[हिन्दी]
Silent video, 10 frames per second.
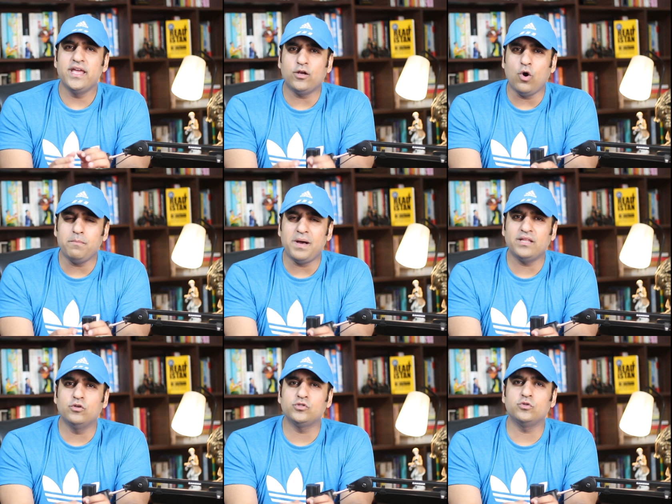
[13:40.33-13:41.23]
एक और
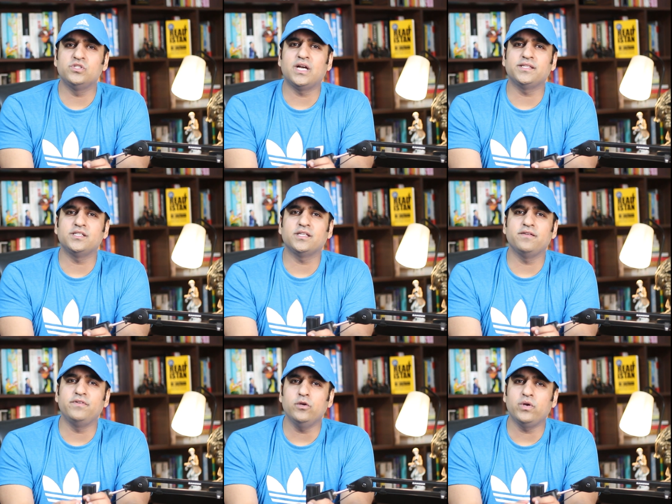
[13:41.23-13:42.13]
बात दोस्तों जाते
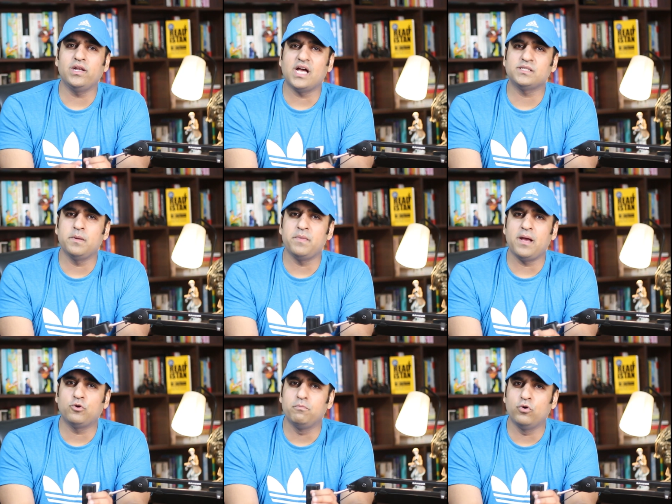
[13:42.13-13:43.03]
जाते वीडियो के लास्ट में मैं
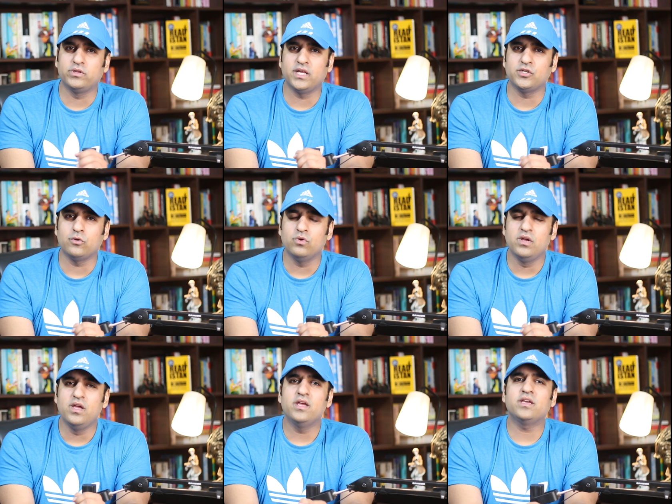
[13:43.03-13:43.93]
आपको बोलता चलूँ
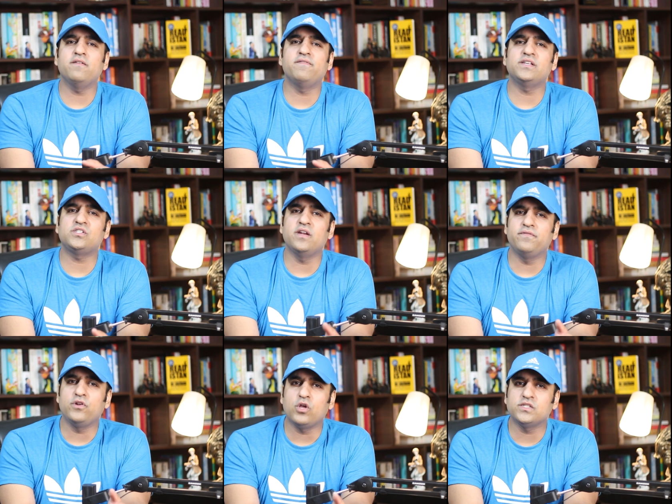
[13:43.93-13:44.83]
कि वेस्टर्न
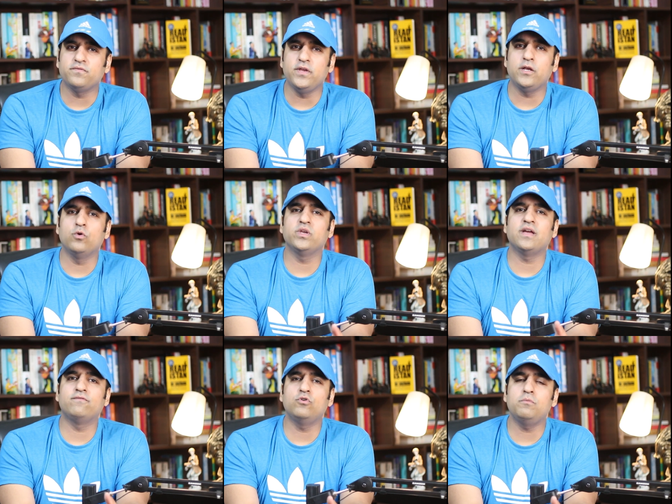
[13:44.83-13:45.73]
फिलोसफी को
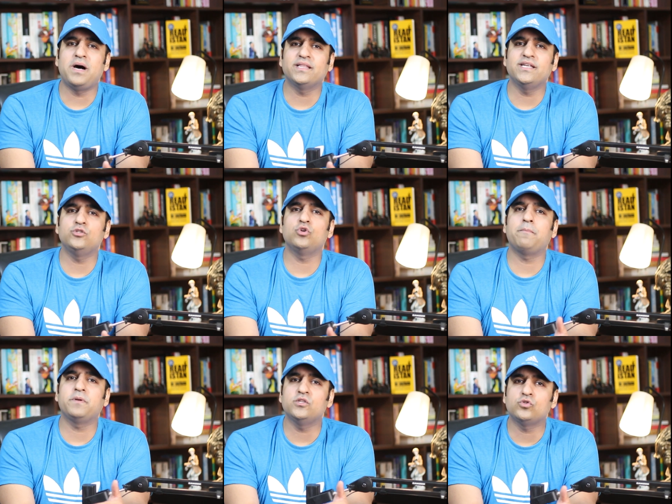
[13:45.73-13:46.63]
या वो बातें जो
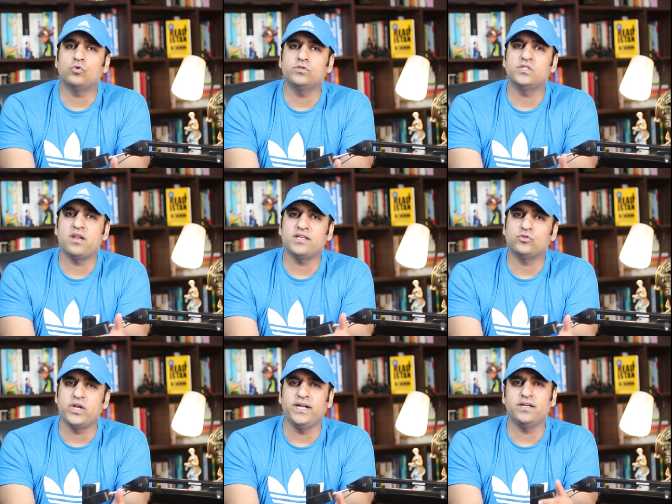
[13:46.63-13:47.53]
आपकी सोच से
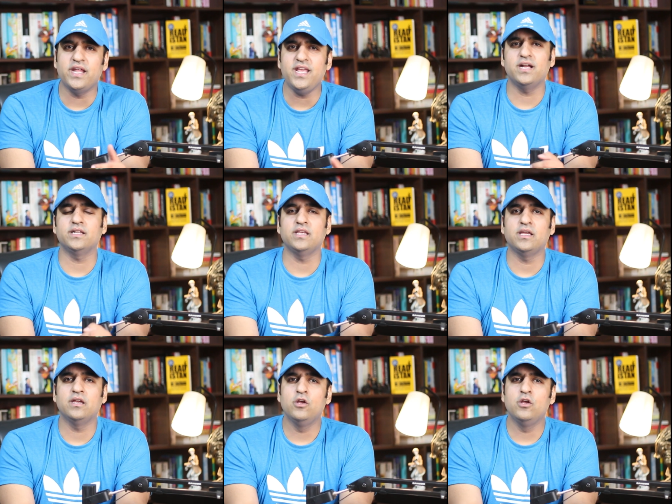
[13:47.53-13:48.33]
रेजोनेट नहीं करती